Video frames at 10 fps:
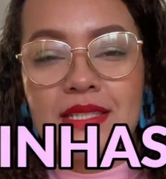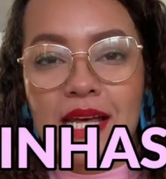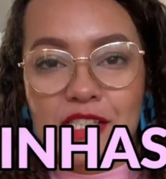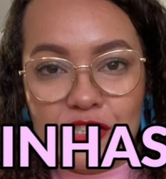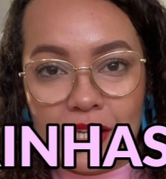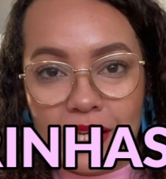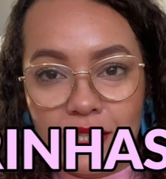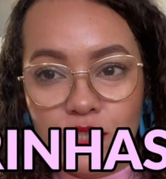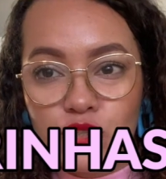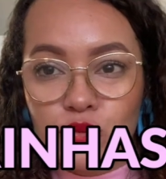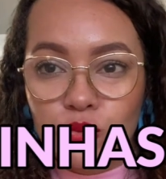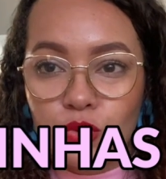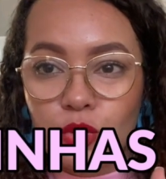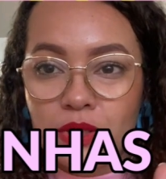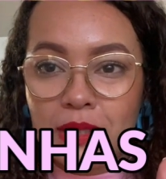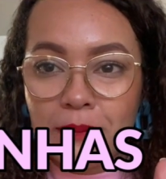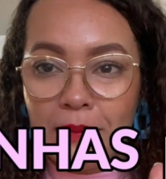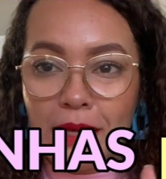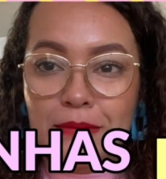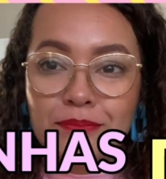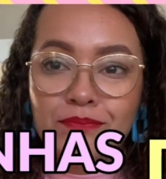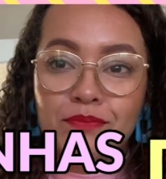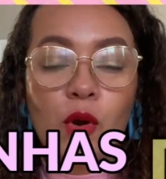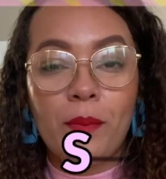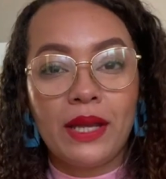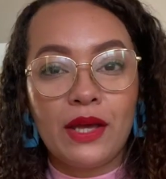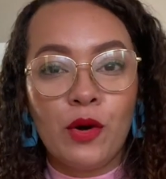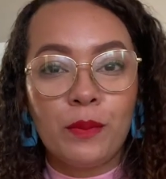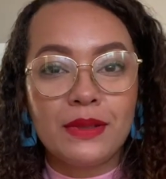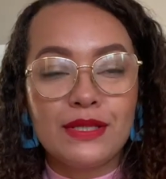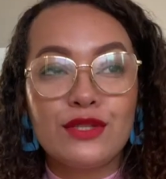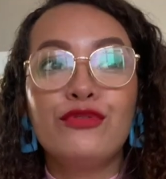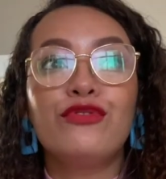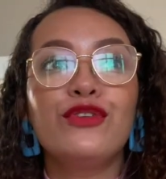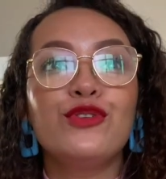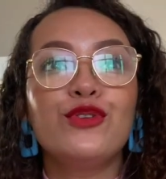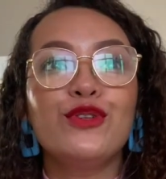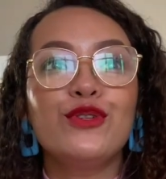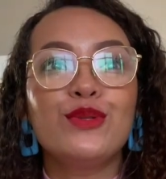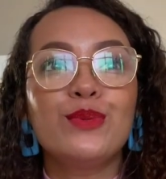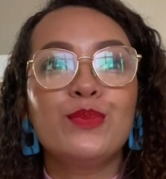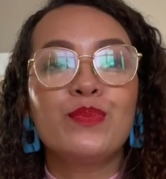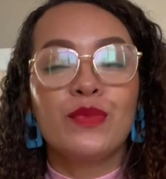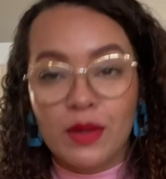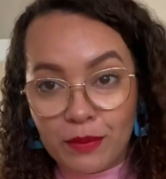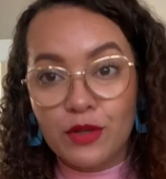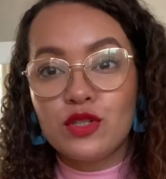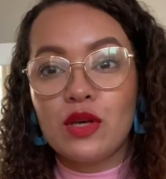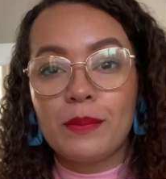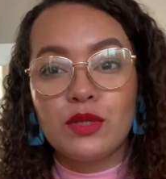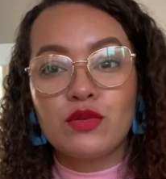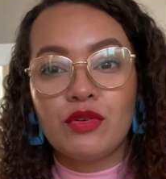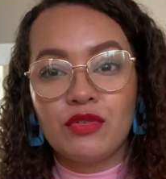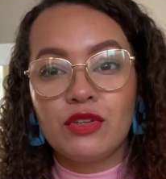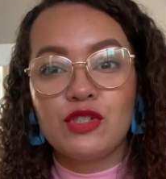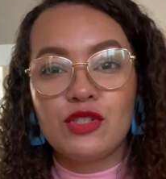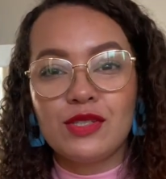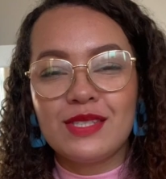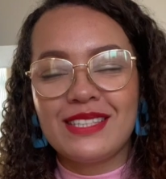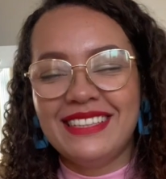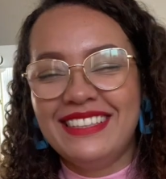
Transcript: da Shen juntou também, comprei roupas fitness, porque eu sou uma pessoa fitness.